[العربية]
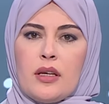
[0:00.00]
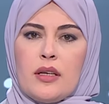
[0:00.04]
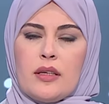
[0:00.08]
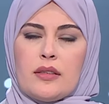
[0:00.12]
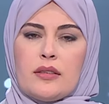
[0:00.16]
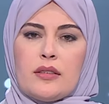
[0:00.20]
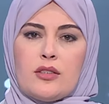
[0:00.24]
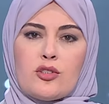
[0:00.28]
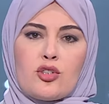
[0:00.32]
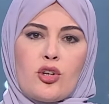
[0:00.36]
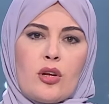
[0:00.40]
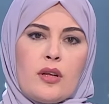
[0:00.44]

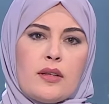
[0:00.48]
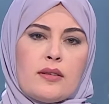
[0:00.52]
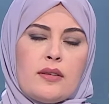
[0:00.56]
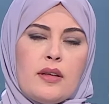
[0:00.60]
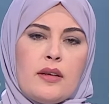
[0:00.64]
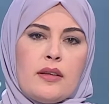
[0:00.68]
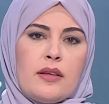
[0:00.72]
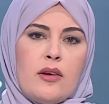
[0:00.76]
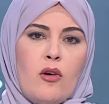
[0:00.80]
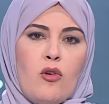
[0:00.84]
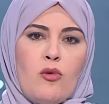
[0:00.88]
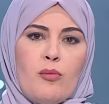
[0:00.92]
التي جرت
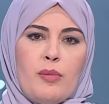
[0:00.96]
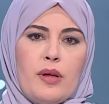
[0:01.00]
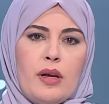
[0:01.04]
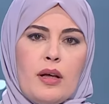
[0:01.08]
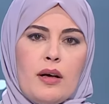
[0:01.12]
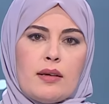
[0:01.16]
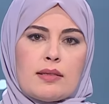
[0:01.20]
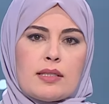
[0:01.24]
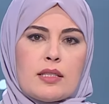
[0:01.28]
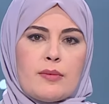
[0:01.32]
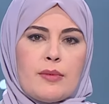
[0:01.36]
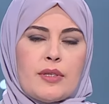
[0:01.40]
اليوم
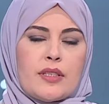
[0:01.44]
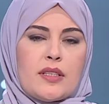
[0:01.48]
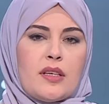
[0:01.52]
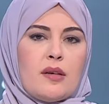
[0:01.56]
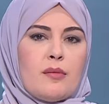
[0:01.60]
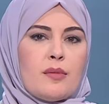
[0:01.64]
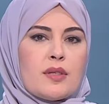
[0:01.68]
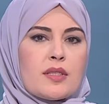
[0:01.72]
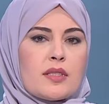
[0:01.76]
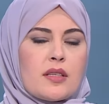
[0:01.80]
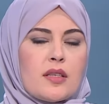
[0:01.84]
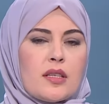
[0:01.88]
بالعاصمة
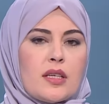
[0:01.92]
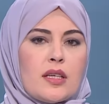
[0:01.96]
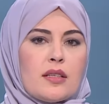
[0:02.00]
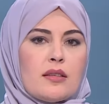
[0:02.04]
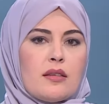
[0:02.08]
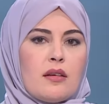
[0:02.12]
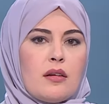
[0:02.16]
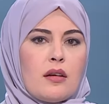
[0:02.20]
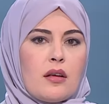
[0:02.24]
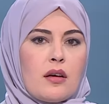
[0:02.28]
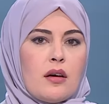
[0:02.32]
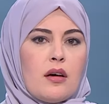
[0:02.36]
المصرية
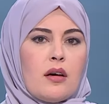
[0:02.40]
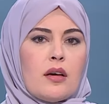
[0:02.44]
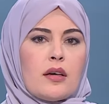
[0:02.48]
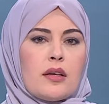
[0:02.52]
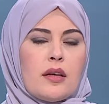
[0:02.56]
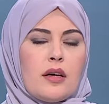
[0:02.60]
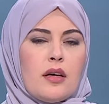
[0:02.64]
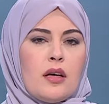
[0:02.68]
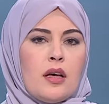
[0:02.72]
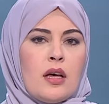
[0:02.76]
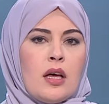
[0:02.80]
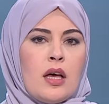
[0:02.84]

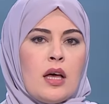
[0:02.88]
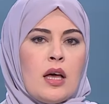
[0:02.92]
القاهرة